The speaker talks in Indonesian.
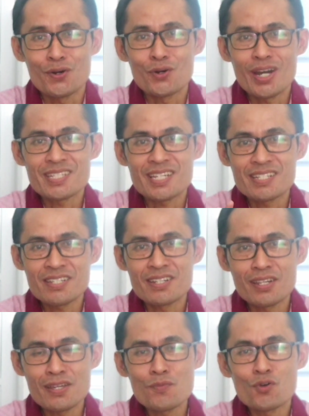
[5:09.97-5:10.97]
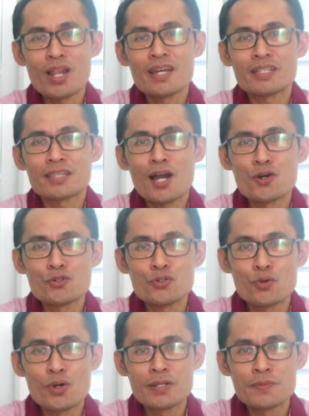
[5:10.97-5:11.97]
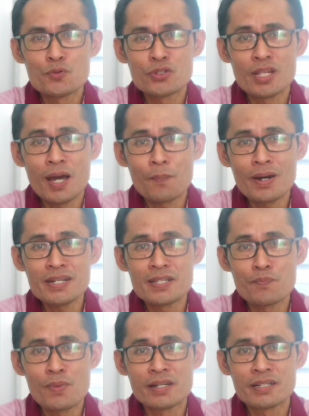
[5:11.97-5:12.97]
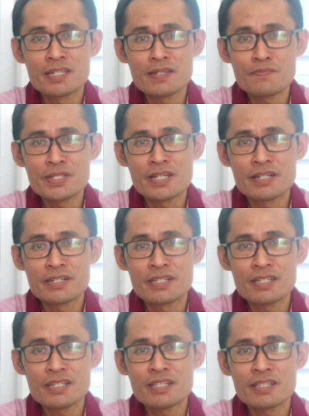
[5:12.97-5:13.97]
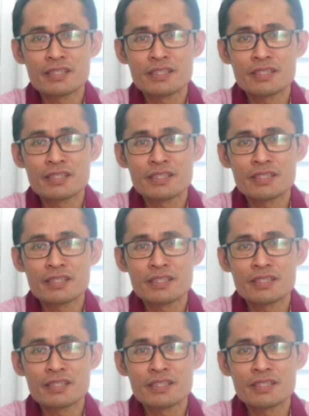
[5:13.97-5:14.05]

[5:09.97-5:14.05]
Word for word: OSN sendiri mulai tahun 2008 dibagi menjadi